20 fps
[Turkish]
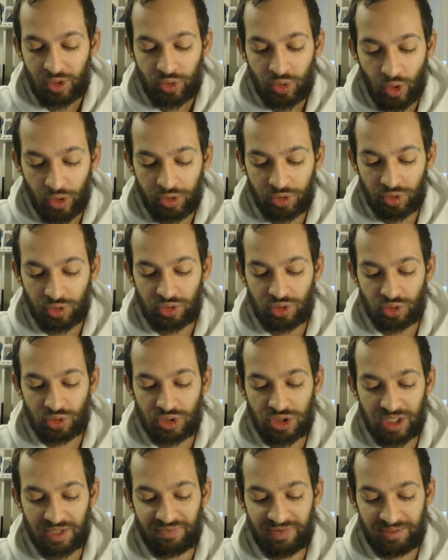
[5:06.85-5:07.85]
Dön
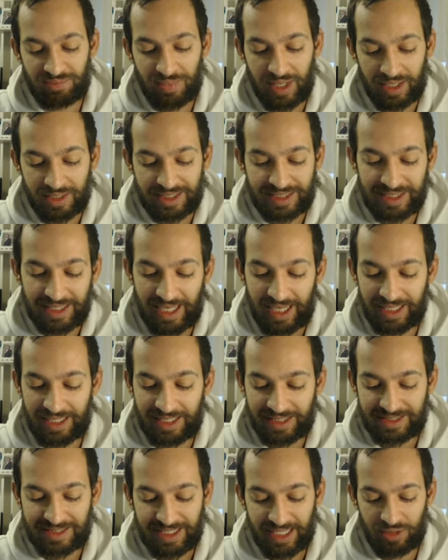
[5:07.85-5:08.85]
gözünü seveyim bak
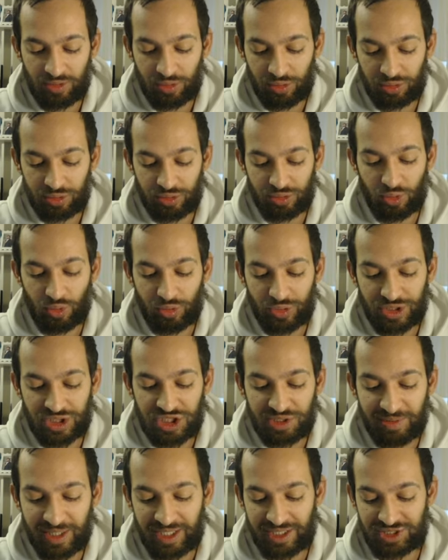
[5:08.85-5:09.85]
kraliyet sen öldün onu
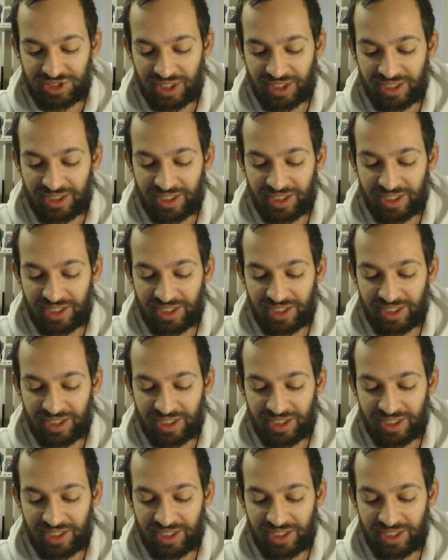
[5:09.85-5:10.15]
kim alacak?